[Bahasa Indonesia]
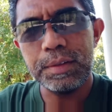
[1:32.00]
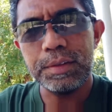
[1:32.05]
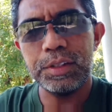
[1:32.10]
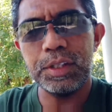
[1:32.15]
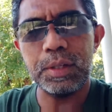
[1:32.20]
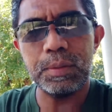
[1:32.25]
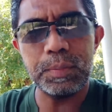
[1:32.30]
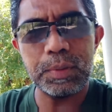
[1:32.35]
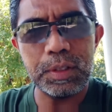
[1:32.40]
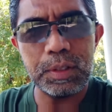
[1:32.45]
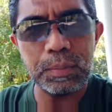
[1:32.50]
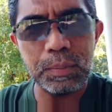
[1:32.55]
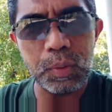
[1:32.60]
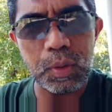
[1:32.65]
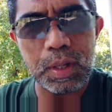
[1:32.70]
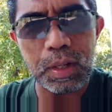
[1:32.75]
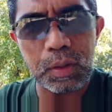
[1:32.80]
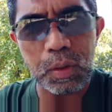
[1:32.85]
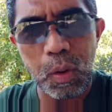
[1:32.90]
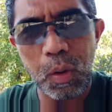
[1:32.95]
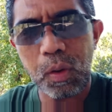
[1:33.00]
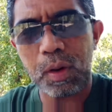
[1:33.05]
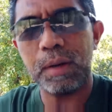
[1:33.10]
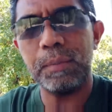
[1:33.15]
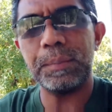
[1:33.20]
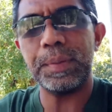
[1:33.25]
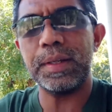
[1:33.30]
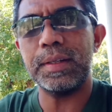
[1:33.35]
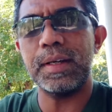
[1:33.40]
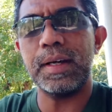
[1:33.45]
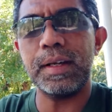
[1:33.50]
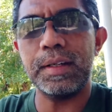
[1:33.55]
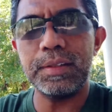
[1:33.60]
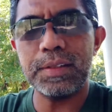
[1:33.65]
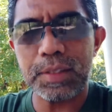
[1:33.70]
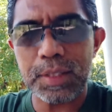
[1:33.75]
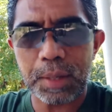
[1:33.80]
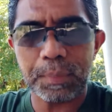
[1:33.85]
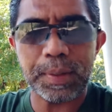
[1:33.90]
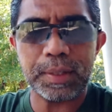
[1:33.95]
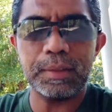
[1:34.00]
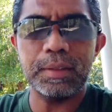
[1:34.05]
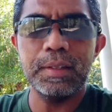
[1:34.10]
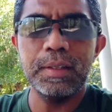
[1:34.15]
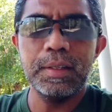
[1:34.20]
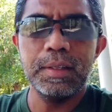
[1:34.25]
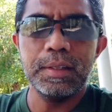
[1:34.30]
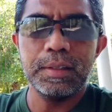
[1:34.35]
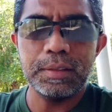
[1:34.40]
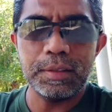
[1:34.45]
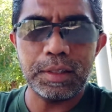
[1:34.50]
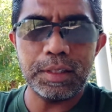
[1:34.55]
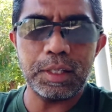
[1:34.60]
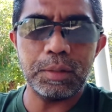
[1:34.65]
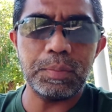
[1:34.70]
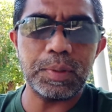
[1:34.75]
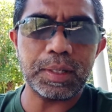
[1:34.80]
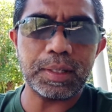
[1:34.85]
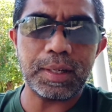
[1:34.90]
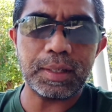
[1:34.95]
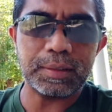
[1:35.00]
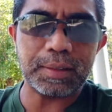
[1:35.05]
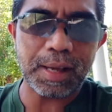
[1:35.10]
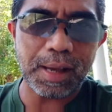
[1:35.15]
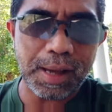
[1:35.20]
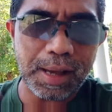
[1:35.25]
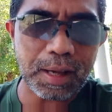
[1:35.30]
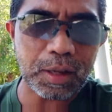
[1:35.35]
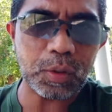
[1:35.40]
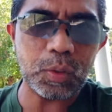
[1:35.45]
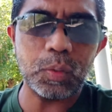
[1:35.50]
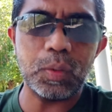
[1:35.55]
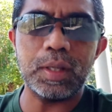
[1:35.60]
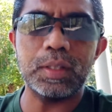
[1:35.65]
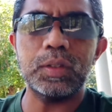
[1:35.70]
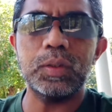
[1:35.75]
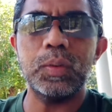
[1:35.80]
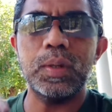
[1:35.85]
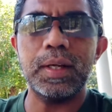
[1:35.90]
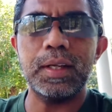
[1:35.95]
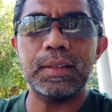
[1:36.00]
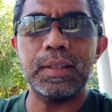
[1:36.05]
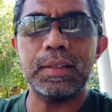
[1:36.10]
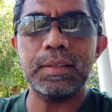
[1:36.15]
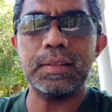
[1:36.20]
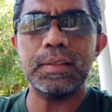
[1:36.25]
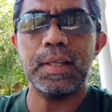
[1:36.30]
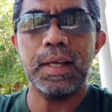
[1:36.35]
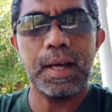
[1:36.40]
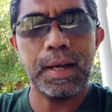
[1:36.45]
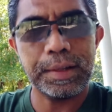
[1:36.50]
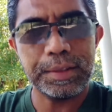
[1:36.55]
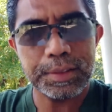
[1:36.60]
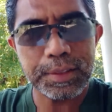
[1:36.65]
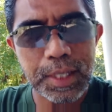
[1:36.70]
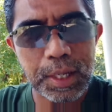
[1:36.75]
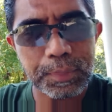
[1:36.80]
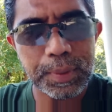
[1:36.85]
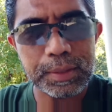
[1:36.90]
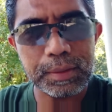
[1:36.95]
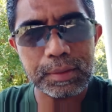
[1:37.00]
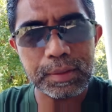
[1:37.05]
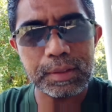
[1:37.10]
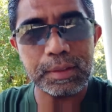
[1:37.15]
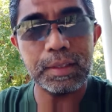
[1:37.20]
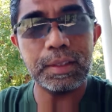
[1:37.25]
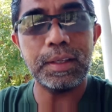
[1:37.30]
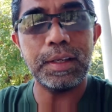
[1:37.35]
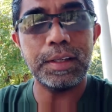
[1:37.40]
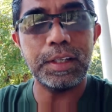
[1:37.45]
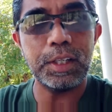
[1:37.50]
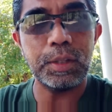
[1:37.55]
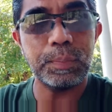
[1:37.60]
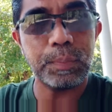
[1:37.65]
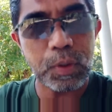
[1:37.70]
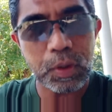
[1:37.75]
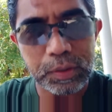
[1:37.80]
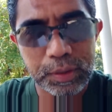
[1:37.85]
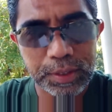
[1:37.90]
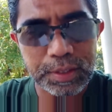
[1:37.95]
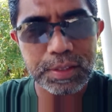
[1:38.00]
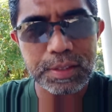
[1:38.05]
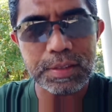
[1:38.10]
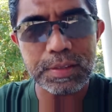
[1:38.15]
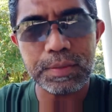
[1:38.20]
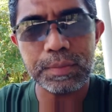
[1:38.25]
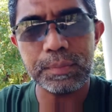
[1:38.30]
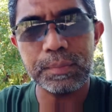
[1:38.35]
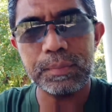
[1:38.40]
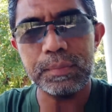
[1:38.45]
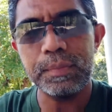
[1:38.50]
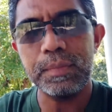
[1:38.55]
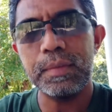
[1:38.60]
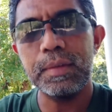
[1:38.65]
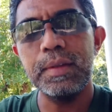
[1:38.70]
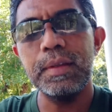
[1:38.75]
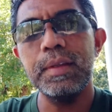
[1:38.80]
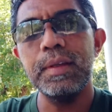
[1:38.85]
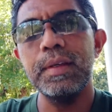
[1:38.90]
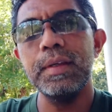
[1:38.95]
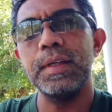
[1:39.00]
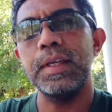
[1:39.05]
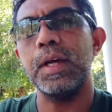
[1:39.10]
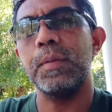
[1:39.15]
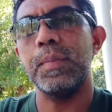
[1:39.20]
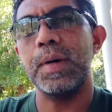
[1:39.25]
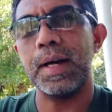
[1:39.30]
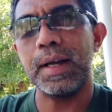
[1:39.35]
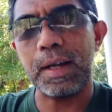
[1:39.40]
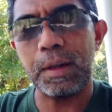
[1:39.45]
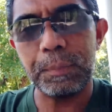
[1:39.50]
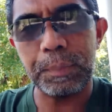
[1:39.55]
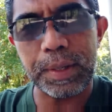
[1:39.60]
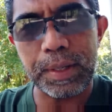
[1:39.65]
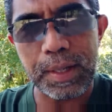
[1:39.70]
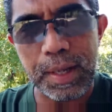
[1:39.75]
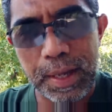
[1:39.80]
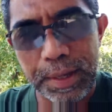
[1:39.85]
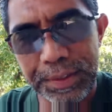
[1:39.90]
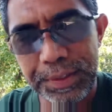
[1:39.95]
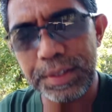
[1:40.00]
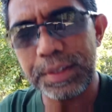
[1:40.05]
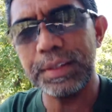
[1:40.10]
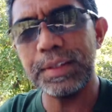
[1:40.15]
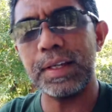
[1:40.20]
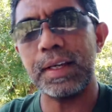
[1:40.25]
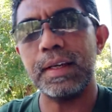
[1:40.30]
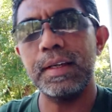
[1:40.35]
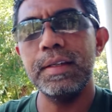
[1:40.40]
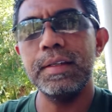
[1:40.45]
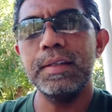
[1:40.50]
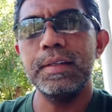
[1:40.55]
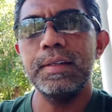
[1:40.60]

Dia menyembuhkan orang pada hari sabat dan dia berkata akulah Tuhan atas hari sabat ketika dia diprotes. Ya bahkan pada akhirnya